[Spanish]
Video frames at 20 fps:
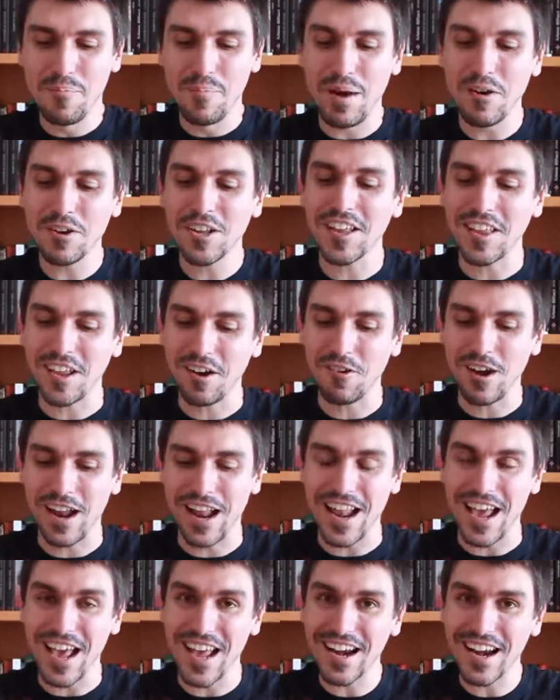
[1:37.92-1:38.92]
vamos a tener un
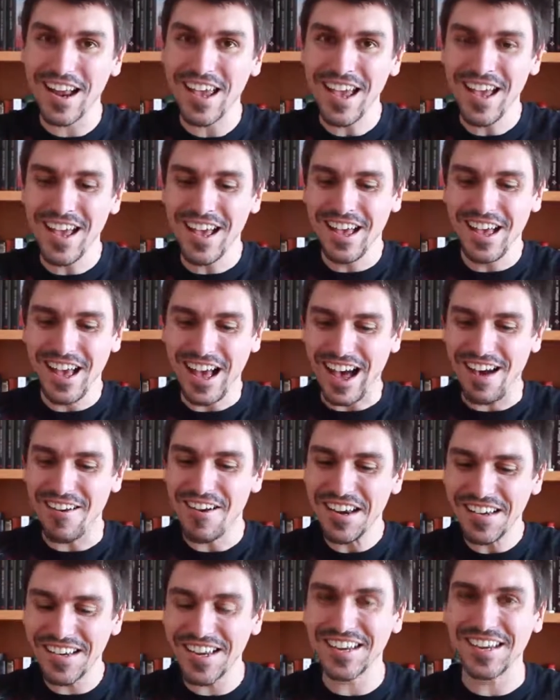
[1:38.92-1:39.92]
LR A
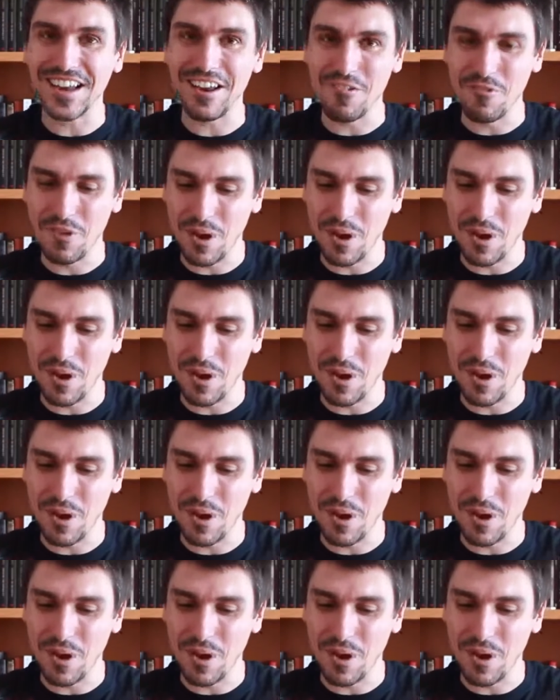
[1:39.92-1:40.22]
ver si es el